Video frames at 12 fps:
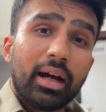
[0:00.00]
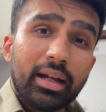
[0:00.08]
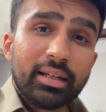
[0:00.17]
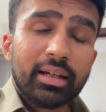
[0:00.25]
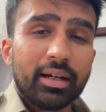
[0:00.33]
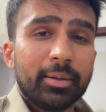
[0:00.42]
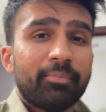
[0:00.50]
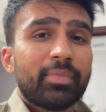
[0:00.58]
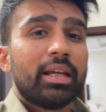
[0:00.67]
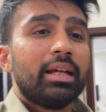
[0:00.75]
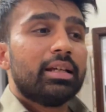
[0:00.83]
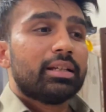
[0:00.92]
अनिया
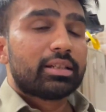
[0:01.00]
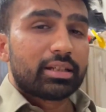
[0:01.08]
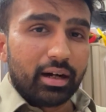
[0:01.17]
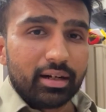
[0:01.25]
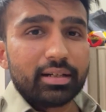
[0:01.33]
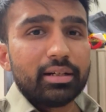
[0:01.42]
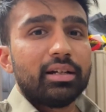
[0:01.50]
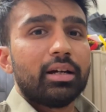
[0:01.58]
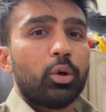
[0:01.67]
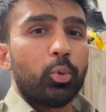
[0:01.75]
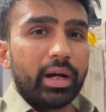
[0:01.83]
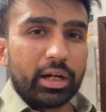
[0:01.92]
स्टार्टेड
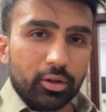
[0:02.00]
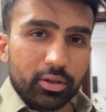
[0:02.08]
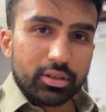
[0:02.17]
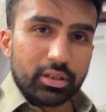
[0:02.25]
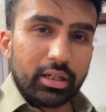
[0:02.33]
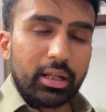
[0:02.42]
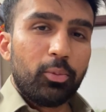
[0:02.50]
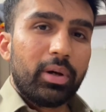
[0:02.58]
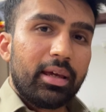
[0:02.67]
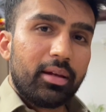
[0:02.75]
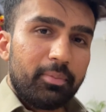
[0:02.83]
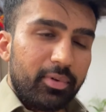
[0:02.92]
हर वेट लॉस जर्नी
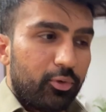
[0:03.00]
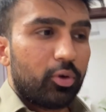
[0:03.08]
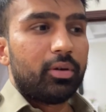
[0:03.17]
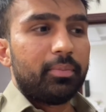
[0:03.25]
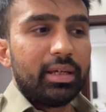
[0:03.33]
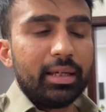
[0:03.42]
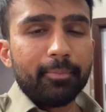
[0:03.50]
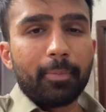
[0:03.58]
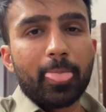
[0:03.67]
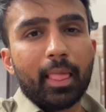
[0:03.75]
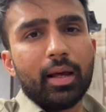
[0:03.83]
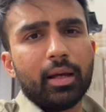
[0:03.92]
वे बिफोर मी
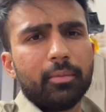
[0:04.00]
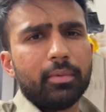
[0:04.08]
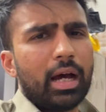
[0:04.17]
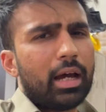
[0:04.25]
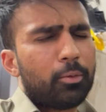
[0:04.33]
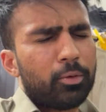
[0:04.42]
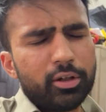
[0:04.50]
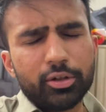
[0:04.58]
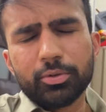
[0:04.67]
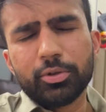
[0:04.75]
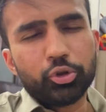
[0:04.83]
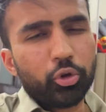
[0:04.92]
एंड आई wanted
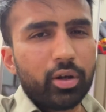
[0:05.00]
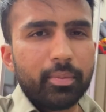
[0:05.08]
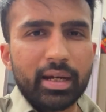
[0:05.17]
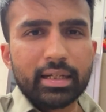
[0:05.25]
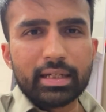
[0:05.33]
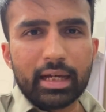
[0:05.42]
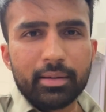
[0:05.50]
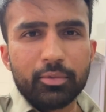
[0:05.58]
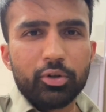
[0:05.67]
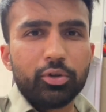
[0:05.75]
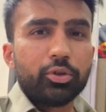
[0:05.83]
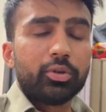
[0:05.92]
टू enjoy माई टाइम यू
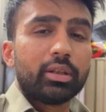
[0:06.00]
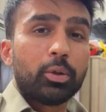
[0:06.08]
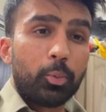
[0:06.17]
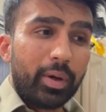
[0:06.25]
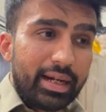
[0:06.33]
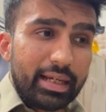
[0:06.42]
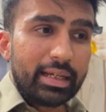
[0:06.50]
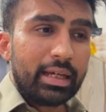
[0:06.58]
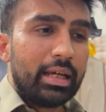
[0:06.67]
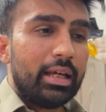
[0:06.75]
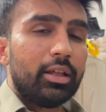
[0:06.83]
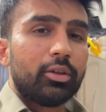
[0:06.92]
नो ड्यूरिंग द वेडिंग
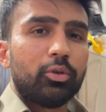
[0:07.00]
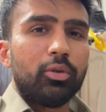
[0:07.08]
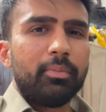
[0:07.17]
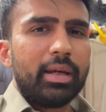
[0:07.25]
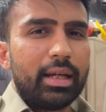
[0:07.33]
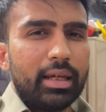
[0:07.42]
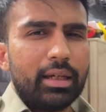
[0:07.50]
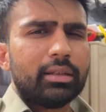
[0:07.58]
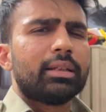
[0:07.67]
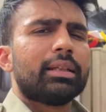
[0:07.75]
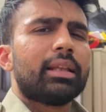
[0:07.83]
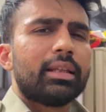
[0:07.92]
तो मैंने
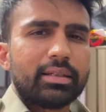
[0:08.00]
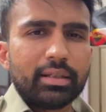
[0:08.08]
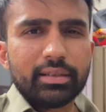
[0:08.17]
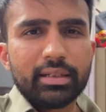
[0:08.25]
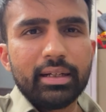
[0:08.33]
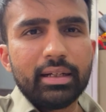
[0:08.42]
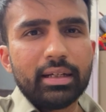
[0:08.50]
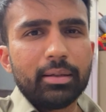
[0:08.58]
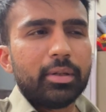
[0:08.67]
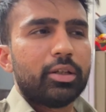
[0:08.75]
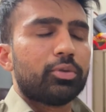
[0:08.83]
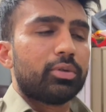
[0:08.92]
इतना ज़्यादा सीरियसली नहीं लिया
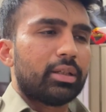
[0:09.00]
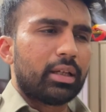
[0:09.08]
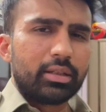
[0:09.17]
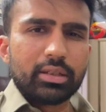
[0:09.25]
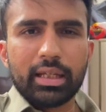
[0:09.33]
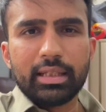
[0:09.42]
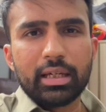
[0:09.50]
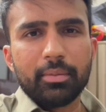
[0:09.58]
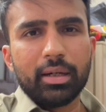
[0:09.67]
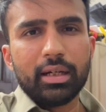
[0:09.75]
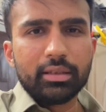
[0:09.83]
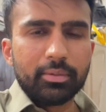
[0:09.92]
मैंने सोचा था कि शादी के
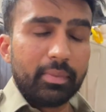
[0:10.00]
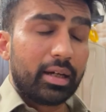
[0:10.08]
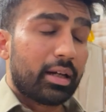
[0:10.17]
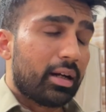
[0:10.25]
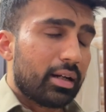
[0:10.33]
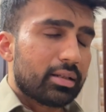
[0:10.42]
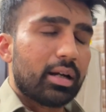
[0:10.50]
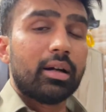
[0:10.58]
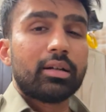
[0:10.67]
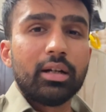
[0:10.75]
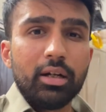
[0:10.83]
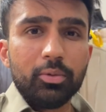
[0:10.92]
बाद मैं करना
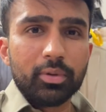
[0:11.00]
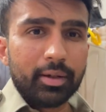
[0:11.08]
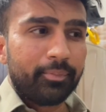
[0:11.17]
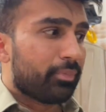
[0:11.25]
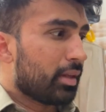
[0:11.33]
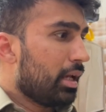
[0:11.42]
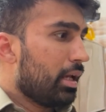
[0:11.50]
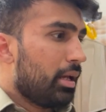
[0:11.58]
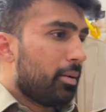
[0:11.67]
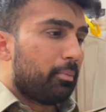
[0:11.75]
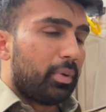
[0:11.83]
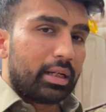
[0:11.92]
स्टार्ट कर लूँगा
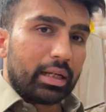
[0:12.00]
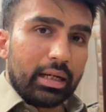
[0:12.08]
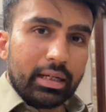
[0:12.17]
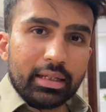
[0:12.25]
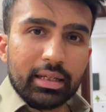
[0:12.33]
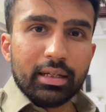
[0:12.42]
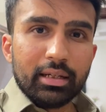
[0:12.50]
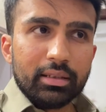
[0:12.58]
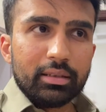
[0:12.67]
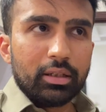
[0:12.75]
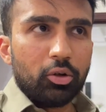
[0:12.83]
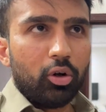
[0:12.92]
बट अनिया
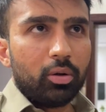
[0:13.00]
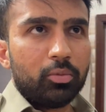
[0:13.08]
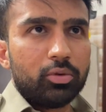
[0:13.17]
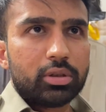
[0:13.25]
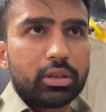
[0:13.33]
ऑलमोस्ट